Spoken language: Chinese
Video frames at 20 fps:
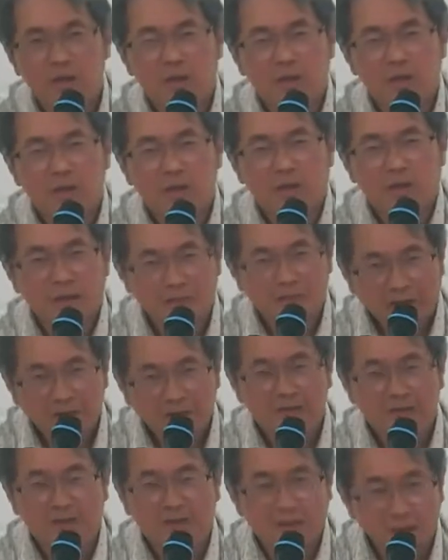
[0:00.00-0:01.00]
他弹
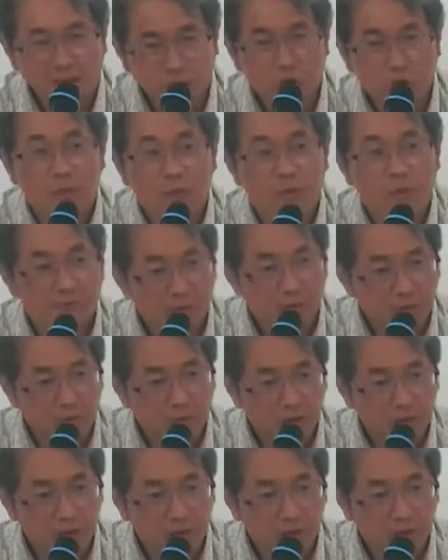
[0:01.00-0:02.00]
琴鸟都会叫呢，
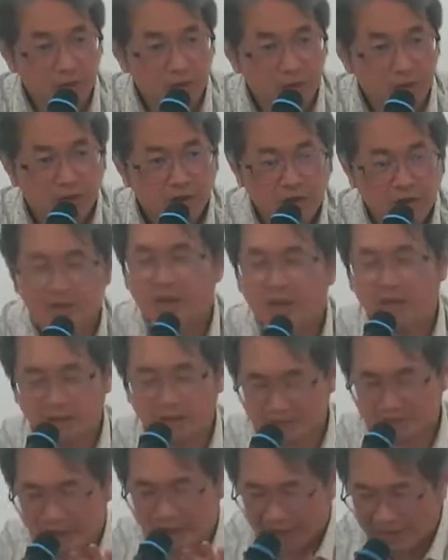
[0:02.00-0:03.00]
哎，那你
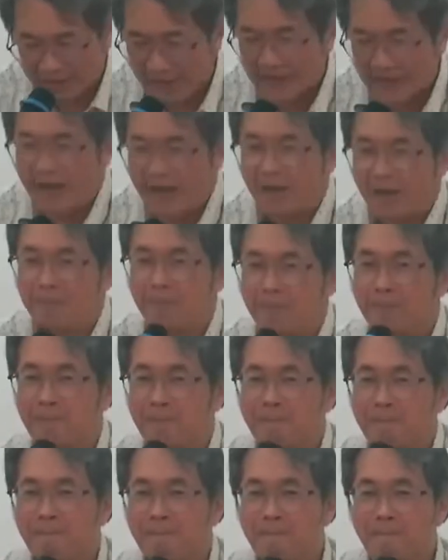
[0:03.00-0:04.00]
弹看看，
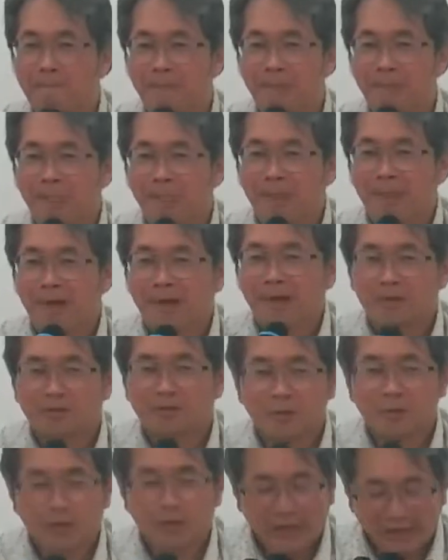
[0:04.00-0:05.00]
结
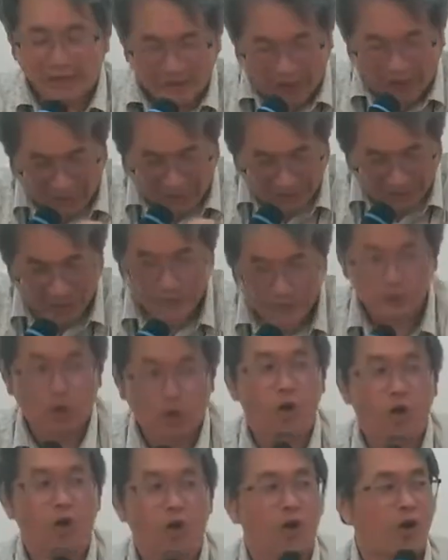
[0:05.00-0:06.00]
果他弹的时
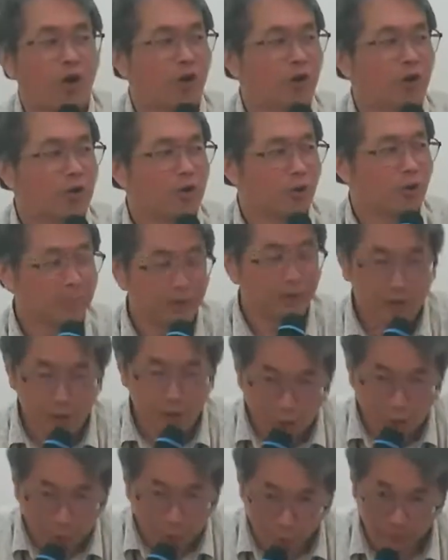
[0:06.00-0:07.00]
候哈，我们的
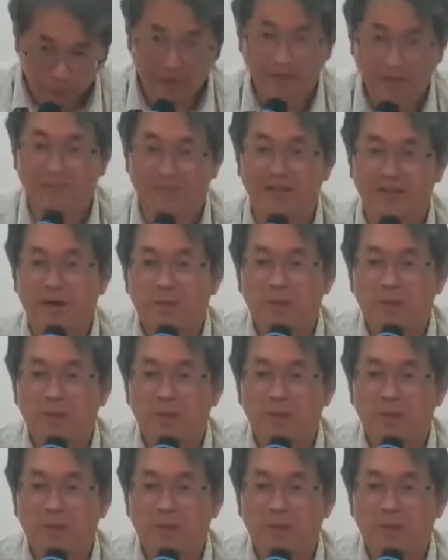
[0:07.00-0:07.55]
狗在叫。